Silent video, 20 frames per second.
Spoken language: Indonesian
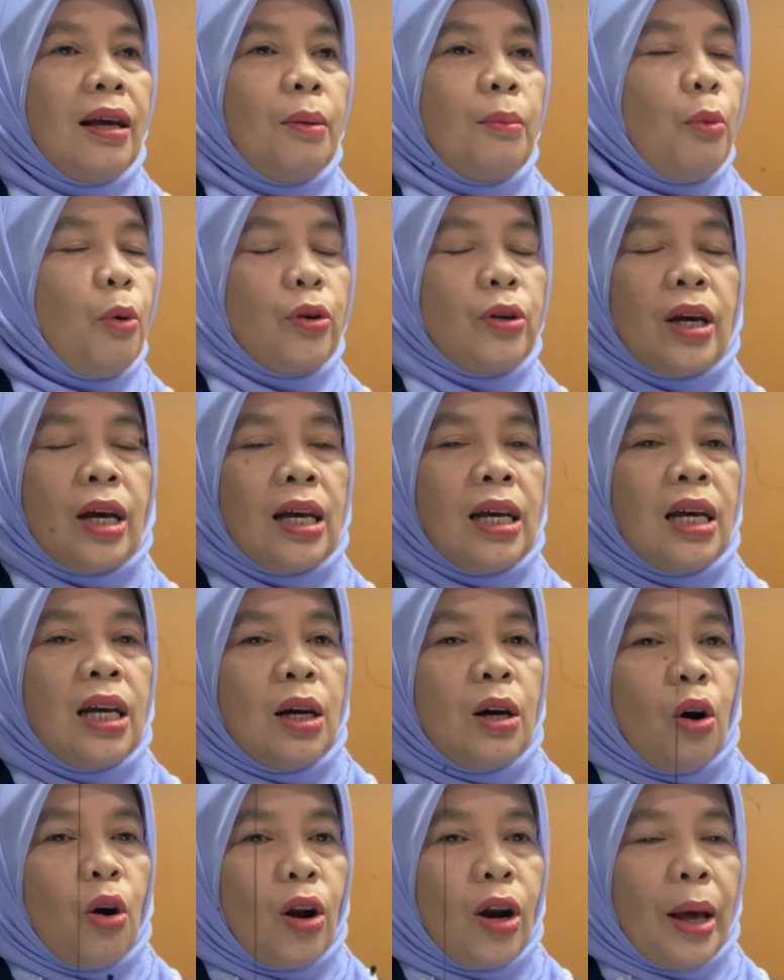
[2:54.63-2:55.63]
pokoknya
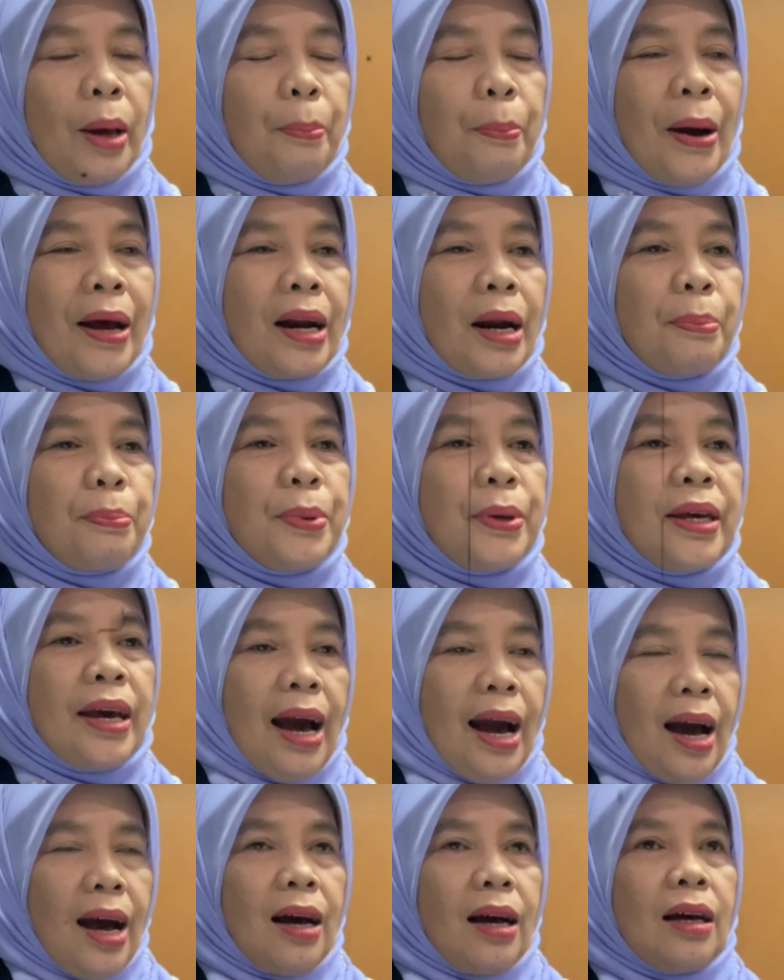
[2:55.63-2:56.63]
oleh para
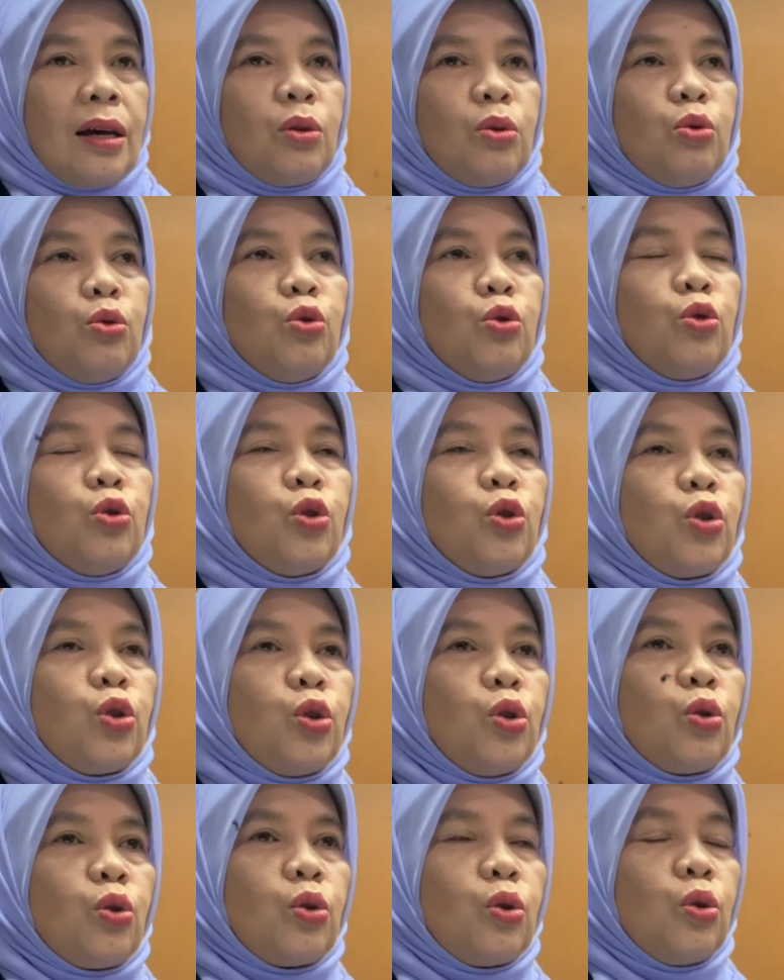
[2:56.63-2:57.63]
pihak
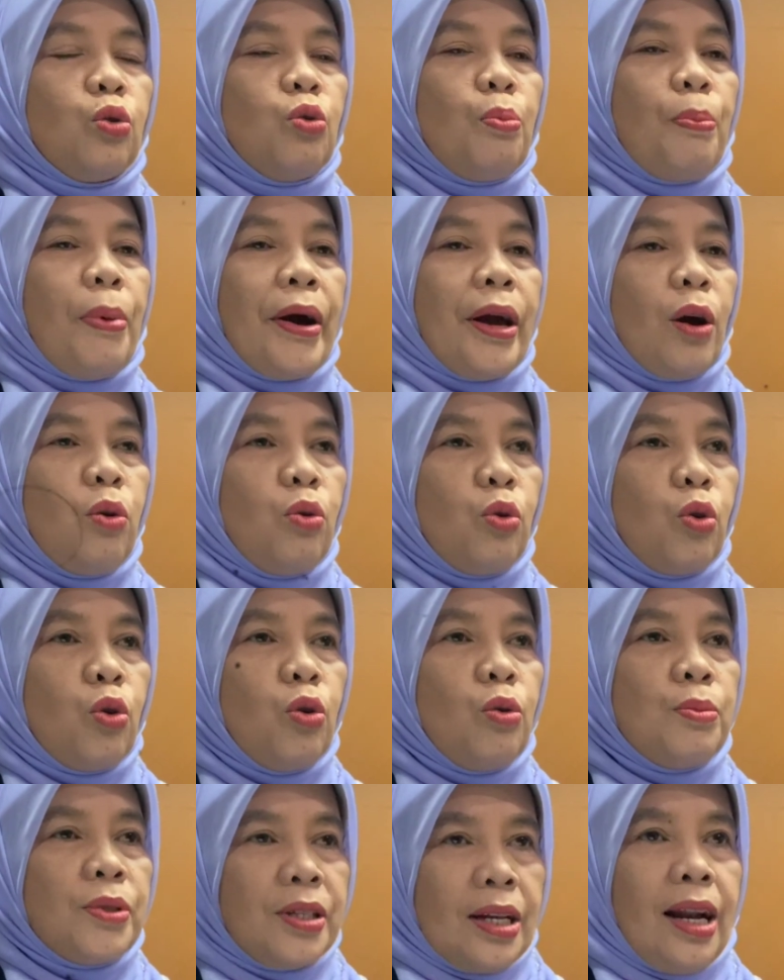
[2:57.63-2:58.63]
untuk upaya
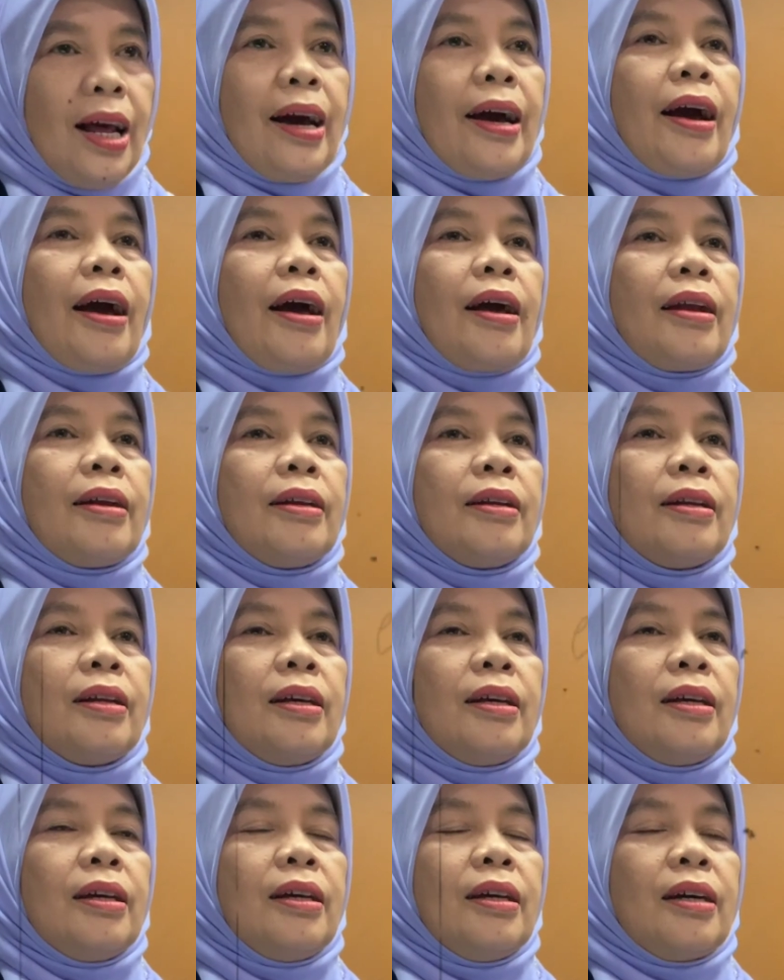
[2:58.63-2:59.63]
hukum silakan.
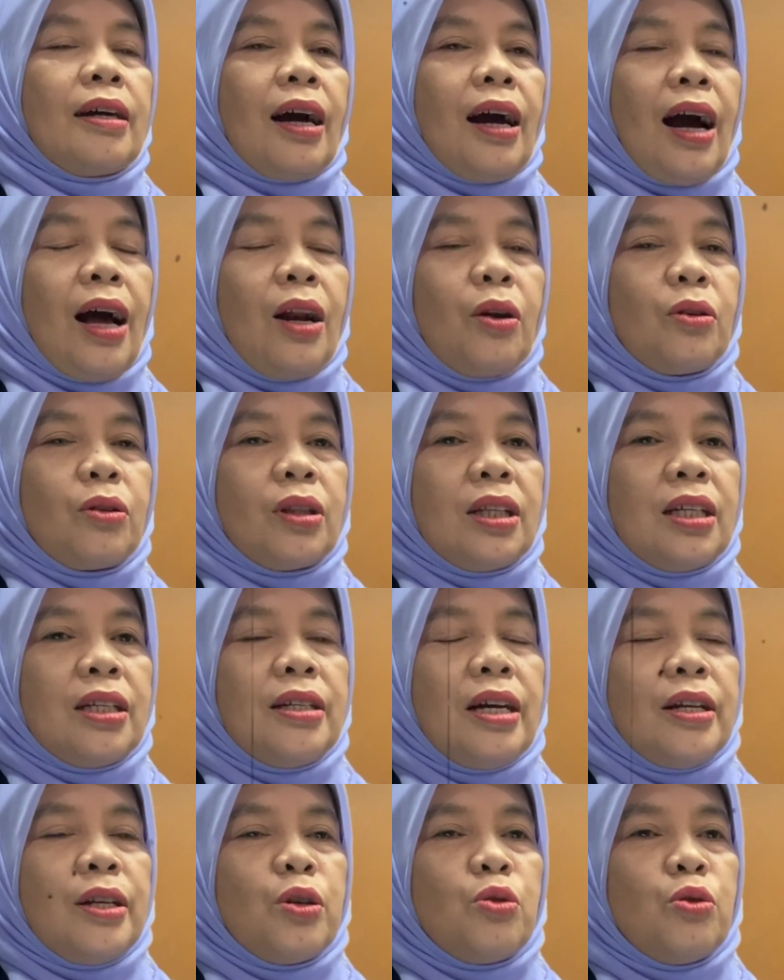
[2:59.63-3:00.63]
Kalau
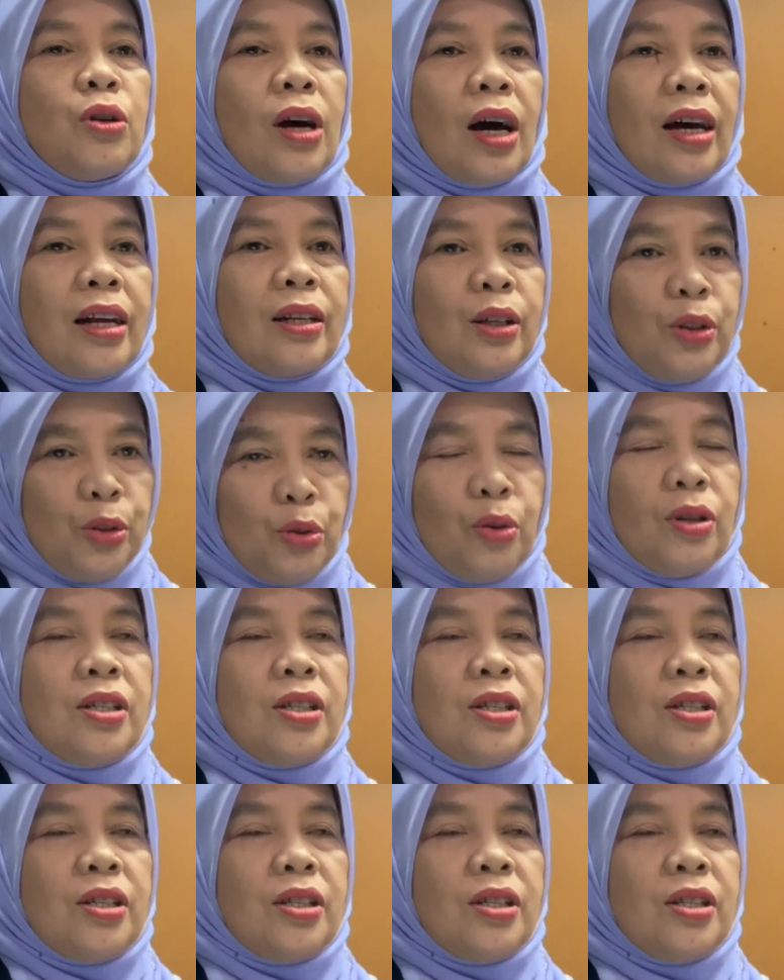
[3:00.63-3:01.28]
tidak digunakan ya juga